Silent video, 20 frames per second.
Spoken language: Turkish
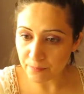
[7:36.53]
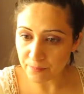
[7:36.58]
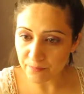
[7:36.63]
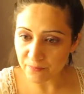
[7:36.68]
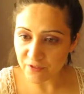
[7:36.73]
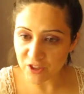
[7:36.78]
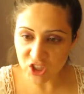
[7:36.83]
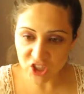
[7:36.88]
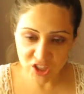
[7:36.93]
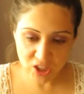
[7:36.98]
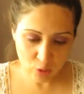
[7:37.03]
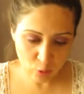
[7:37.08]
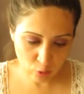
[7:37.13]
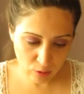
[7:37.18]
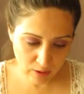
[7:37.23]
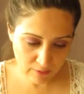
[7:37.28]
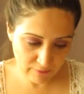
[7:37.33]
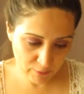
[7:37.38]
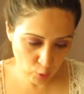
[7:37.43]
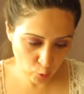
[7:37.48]
fişleri
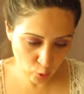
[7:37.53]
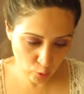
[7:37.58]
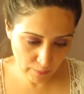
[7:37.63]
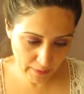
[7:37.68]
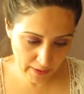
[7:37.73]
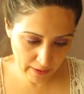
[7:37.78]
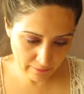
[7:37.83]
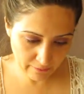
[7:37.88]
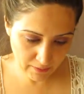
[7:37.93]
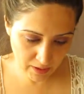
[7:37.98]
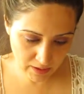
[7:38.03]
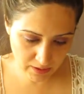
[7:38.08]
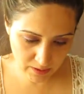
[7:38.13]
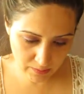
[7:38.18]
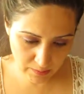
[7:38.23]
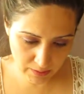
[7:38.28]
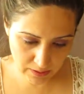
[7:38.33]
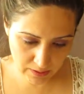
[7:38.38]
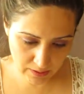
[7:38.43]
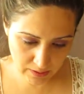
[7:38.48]
olan var olmayan var tam
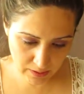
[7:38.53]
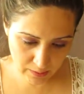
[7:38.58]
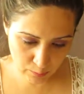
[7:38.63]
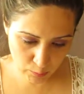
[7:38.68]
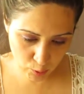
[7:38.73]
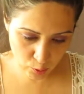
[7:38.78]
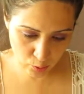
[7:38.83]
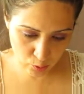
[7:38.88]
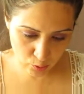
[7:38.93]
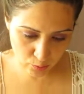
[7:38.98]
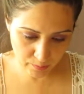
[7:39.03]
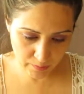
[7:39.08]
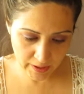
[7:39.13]
hatırlamıyorum.